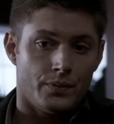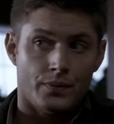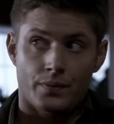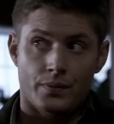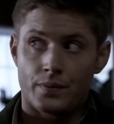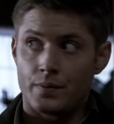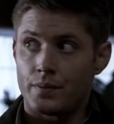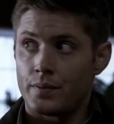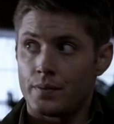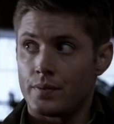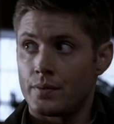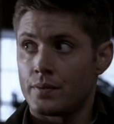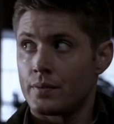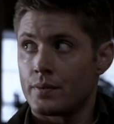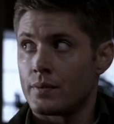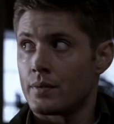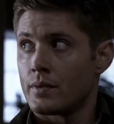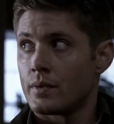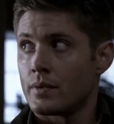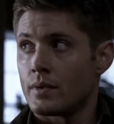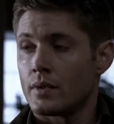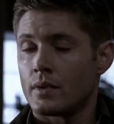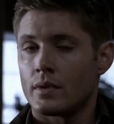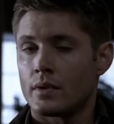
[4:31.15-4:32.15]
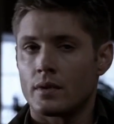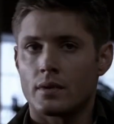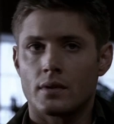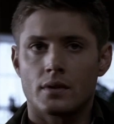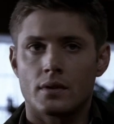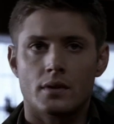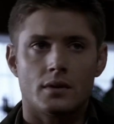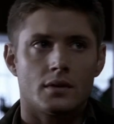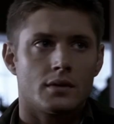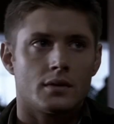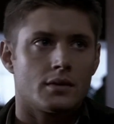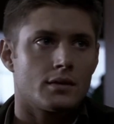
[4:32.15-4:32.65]
Dean nhận ra giá
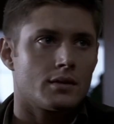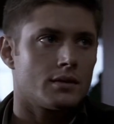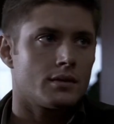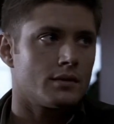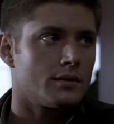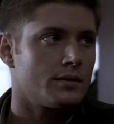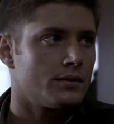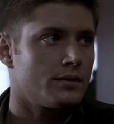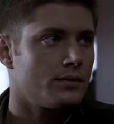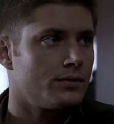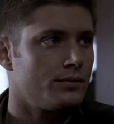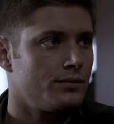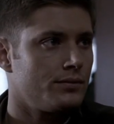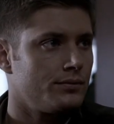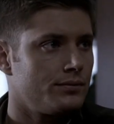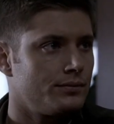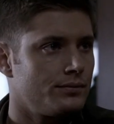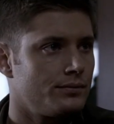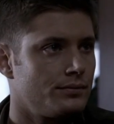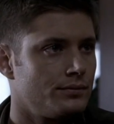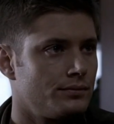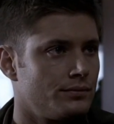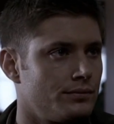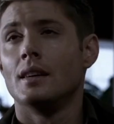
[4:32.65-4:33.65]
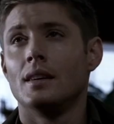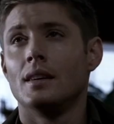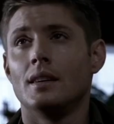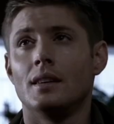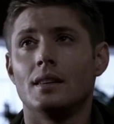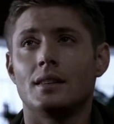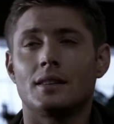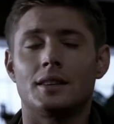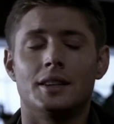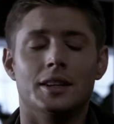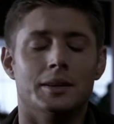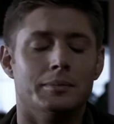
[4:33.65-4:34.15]
mà có Sam ở đây.
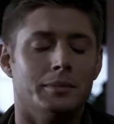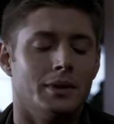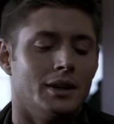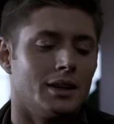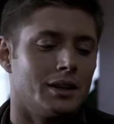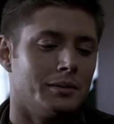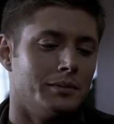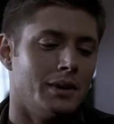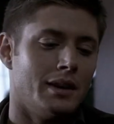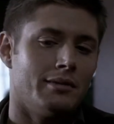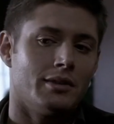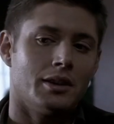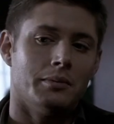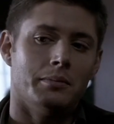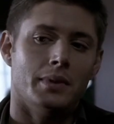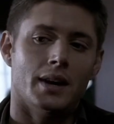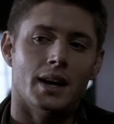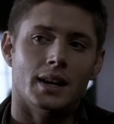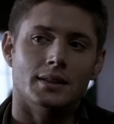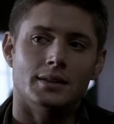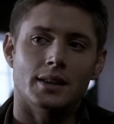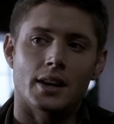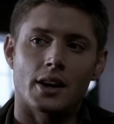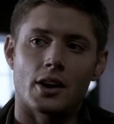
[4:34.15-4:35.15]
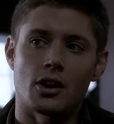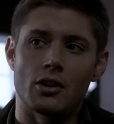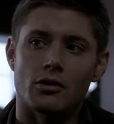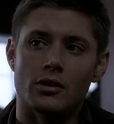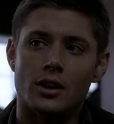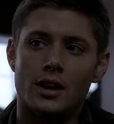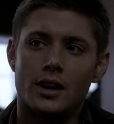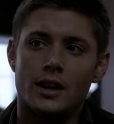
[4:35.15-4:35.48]
Chắc hẳn cậu ấy đã có cách